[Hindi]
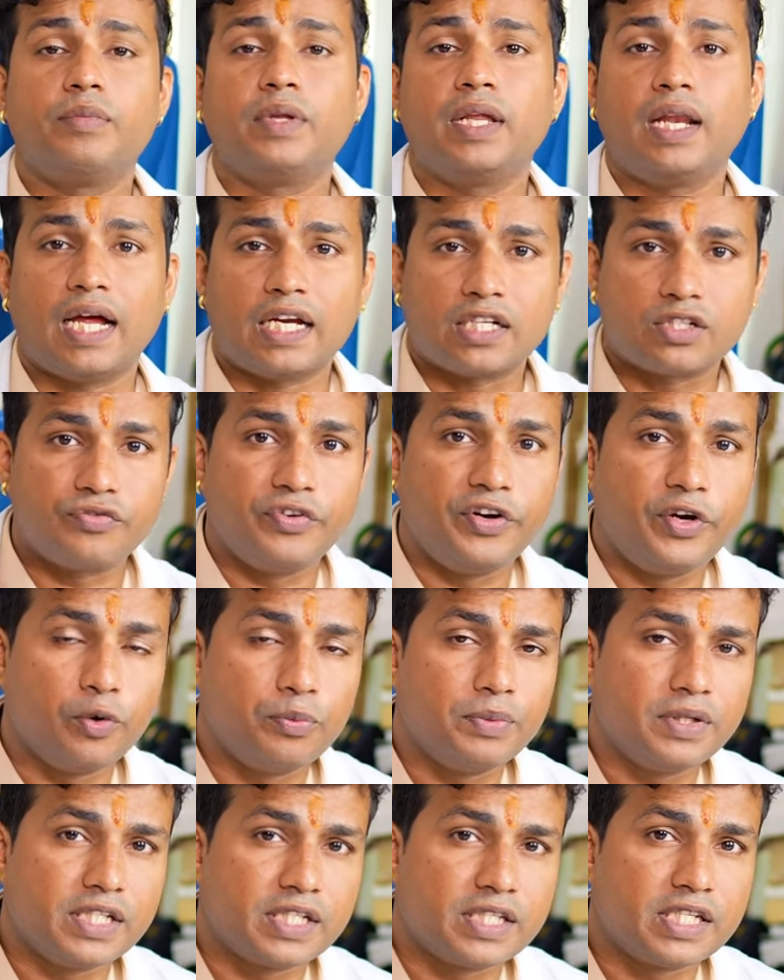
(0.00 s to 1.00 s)
हमने लास्ट
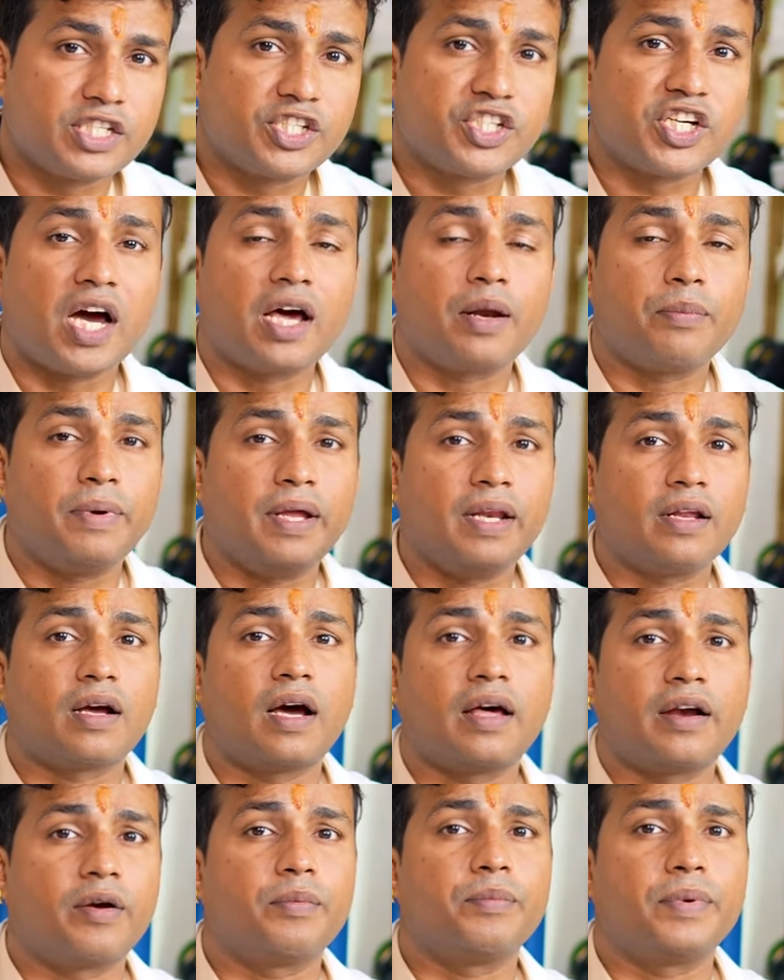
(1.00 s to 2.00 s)
वीडियो में जैसे चार मेन
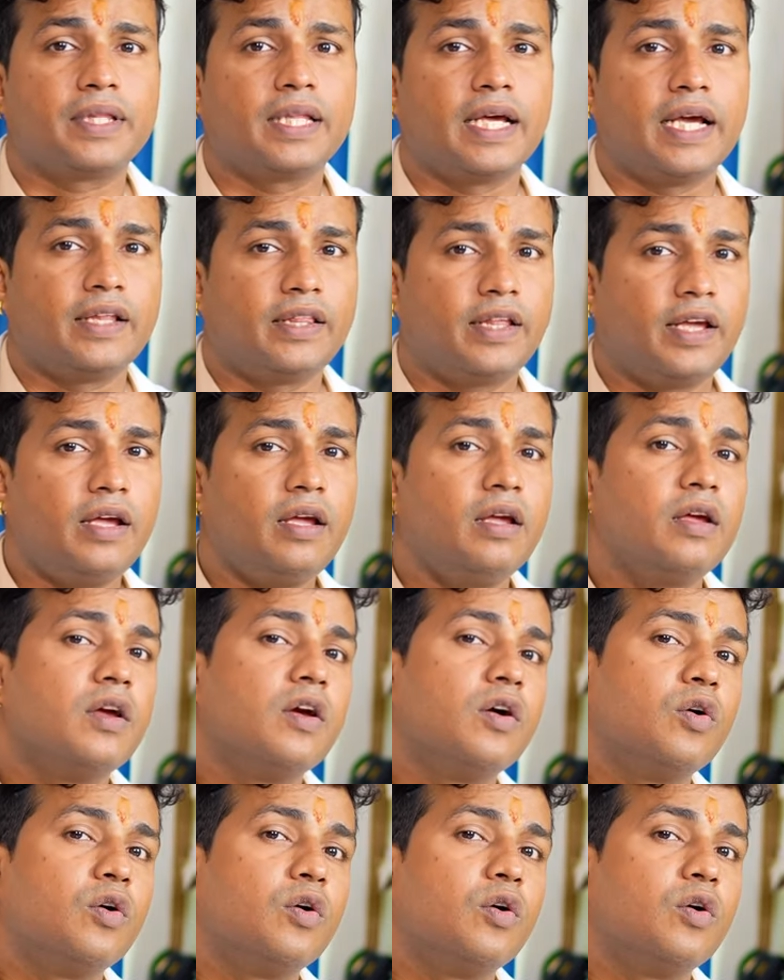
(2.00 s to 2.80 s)
कारण बताए थे